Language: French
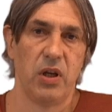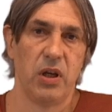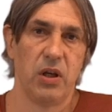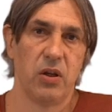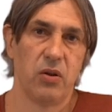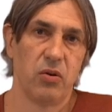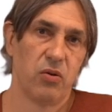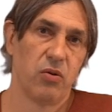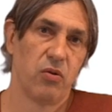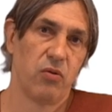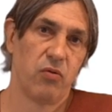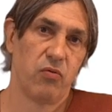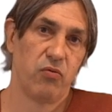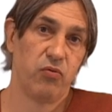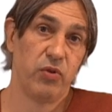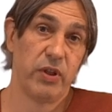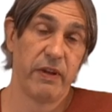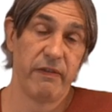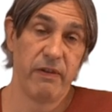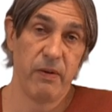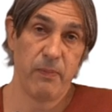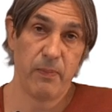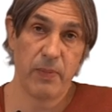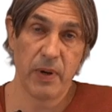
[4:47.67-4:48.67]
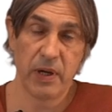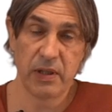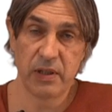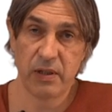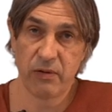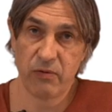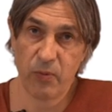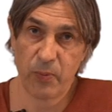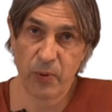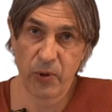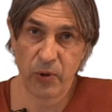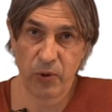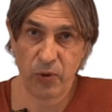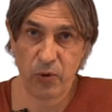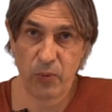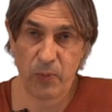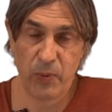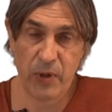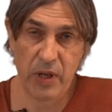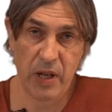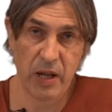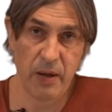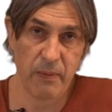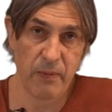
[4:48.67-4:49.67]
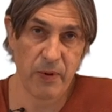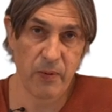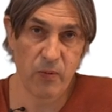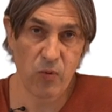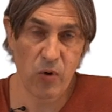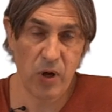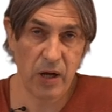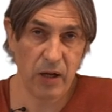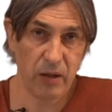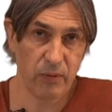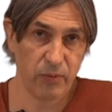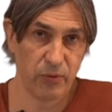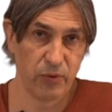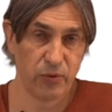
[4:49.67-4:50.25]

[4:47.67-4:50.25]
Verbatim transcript: Euh, vous n'avez pas à vous préoccuper de la mémoire,